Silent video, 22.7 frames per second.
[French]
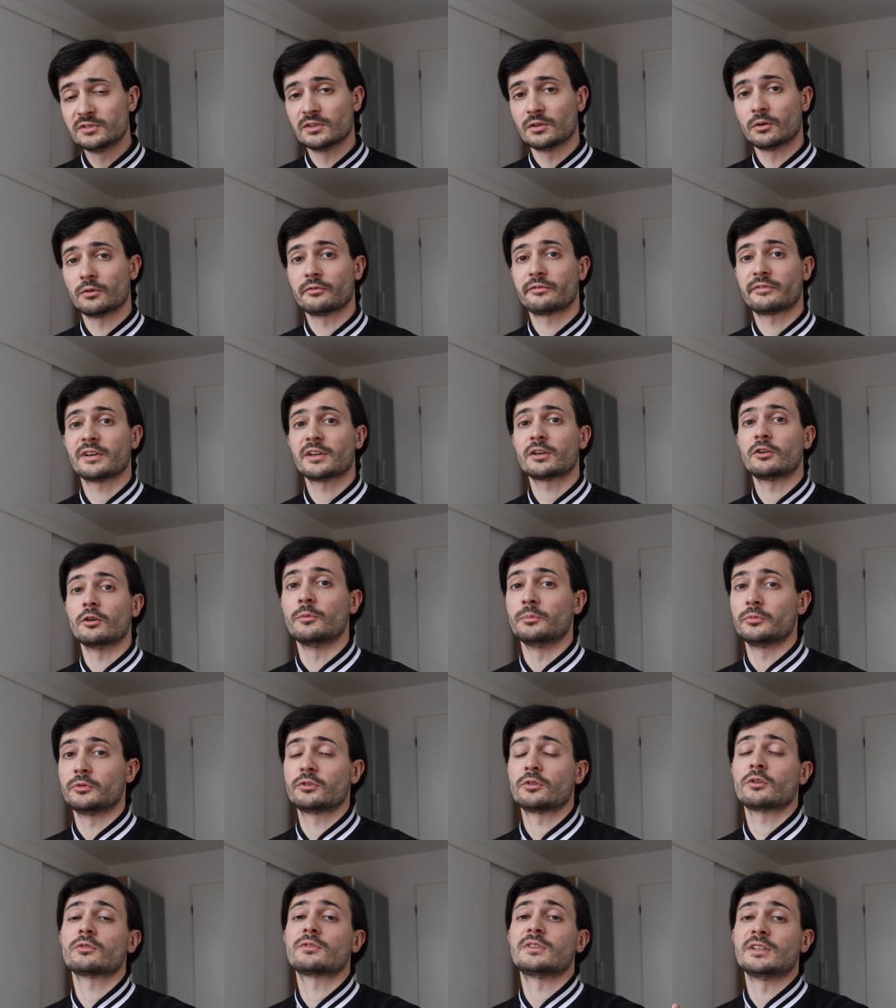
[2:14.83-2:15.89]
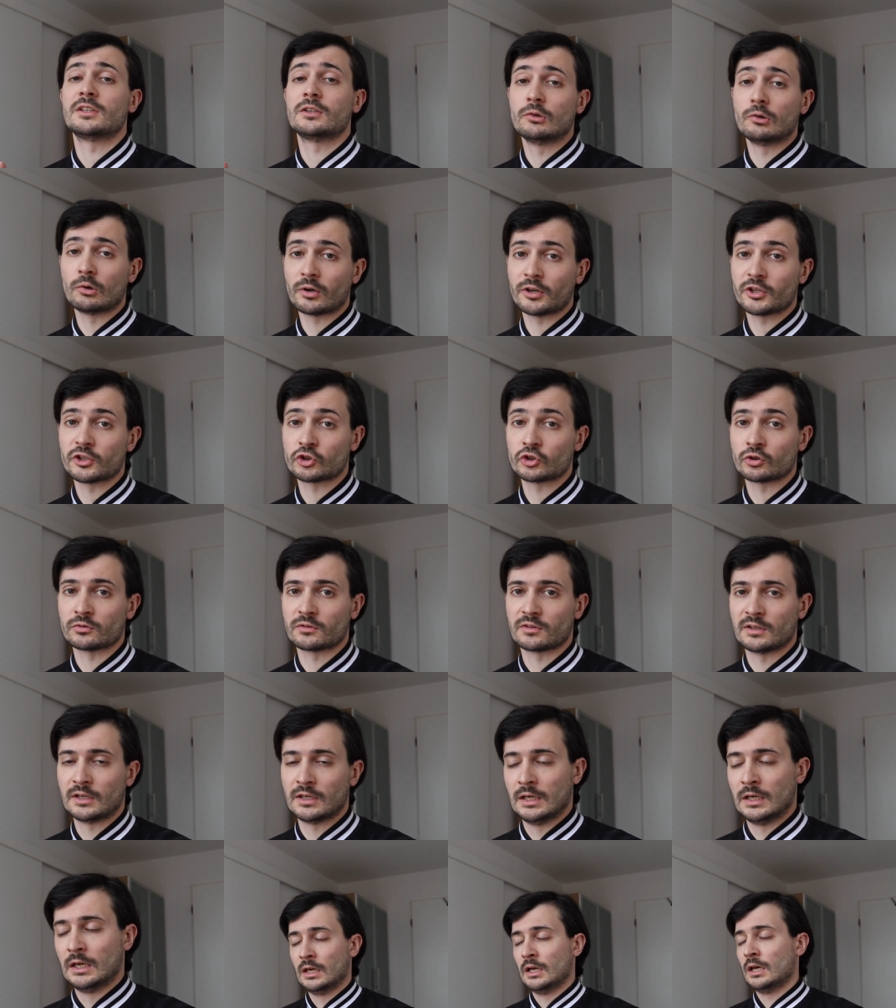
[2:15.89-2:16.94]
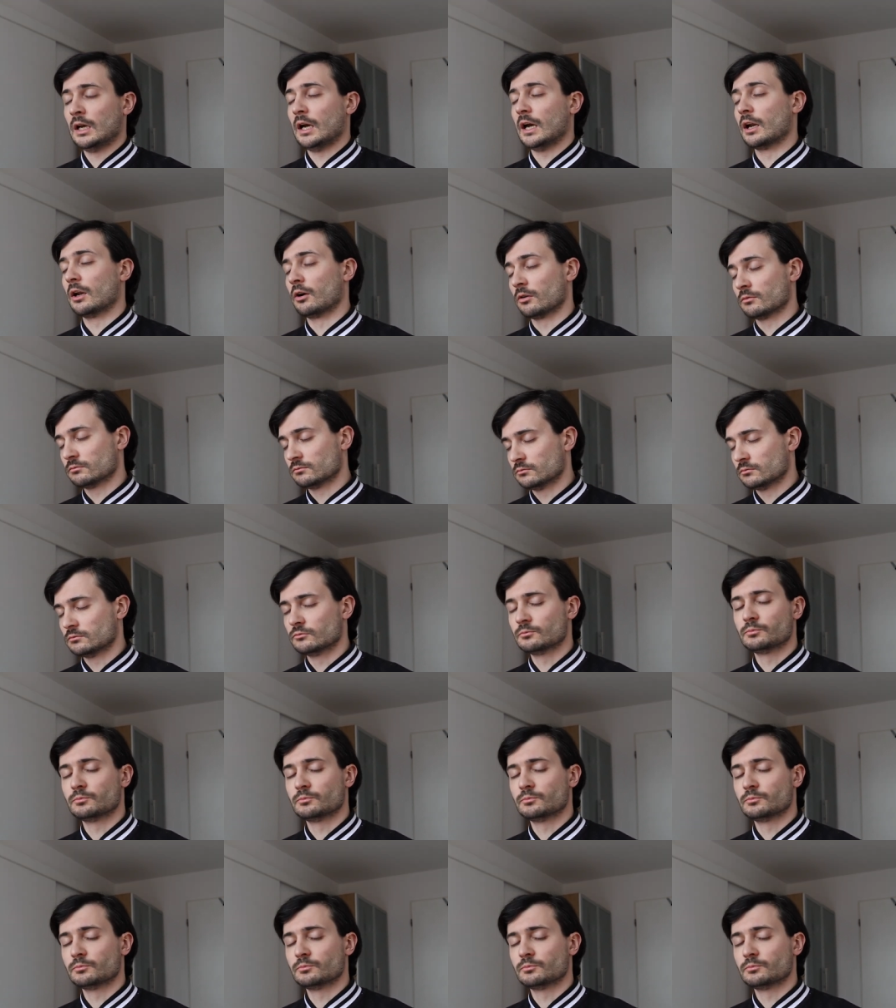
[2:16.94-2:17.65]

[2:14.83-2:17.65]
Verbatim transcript: et enfin comme tante et régente Alors,